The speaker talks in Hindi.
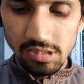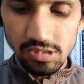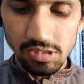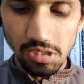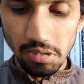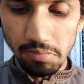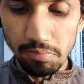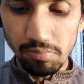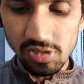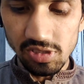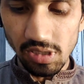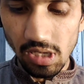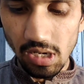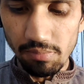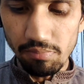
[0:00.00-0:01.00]

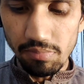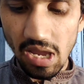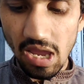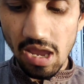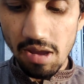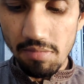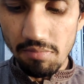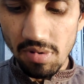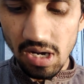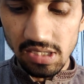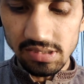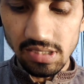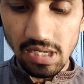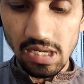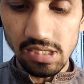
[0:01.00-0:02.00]
स्क्रब है
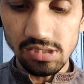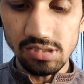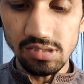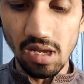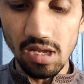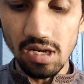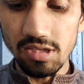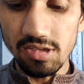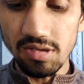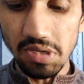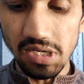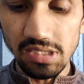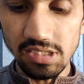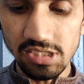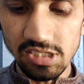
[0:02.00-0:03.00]
मास्क है ज़ाहरी सी बात है